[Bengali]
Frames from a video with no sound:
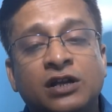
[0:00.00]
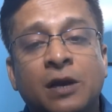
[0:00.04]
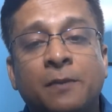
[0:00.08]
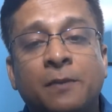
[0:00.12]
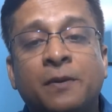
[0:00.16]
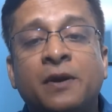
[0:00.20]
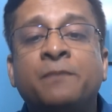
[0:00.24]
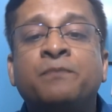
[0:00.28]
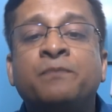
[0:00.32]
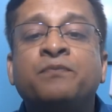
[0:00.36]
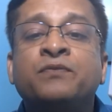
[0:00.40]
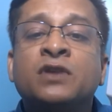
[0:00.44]
যাবে
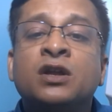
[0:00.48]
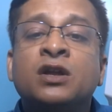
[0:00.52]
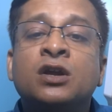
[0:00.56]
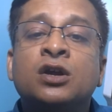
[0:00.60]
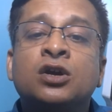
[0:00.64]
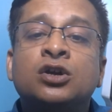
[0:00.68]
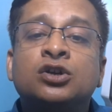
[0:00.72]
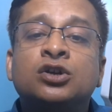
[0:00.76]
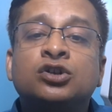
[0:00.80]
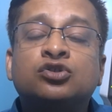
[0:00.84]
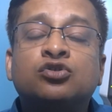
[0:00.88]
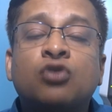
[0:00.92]

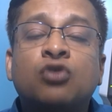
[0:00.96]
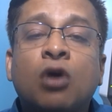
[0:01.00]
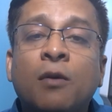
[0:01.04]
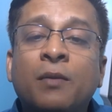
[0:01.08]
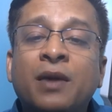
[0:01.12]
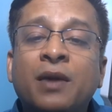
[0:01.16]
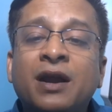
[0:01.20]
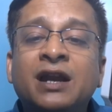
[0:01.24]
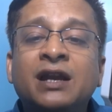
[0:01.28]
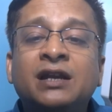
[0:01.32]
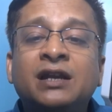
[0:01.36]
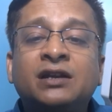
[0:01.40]

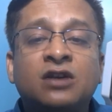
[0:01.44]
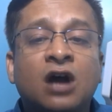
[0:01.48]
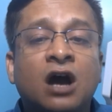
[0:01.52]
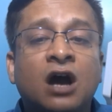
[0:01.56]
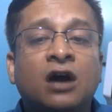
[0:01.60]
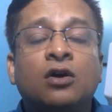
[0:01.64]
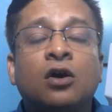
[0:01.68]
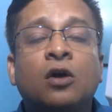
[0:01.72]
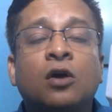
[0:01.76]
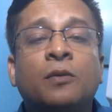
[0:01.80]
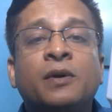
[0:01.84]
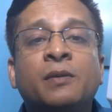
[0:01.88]
স্ট্রবেরি টাং
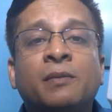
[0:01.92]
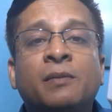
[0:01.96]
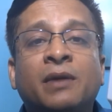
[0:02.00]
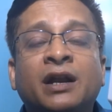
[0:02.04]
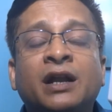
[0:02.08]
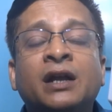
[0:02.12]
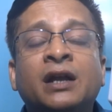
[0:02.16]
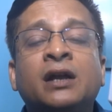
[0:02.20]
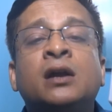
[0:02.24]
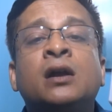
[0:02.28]
হবে মানে